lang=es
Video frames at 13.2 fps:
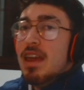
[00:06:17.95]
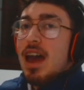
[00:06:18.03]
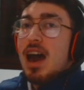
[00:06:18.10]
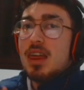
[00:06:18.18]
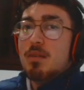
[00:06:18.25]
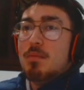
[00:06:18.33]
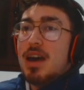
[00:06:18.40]

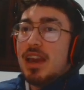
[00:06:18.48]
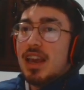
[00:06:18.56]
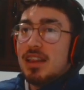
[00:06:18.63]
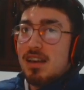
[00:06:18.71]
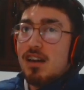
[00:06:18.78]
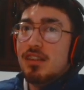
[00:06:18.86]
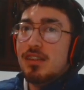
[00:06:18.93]
Además que
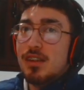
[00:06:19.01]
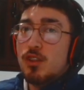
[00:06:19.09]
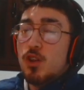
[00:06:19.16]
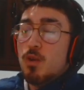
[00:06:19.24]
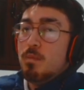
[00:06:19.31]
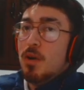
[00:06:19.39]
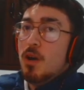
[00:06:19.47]
estaba
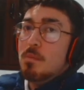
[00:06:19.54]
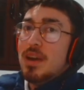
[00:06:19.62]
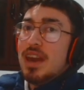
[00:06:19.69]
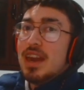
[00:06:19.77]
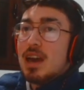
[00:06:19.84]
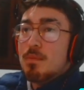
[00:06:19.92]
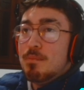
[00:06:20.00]
diciendo Pop,
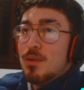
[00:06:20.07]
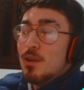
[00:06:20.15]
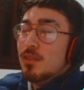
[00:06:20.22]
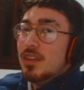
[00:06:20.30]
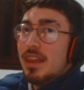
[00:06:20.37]
EASport eh,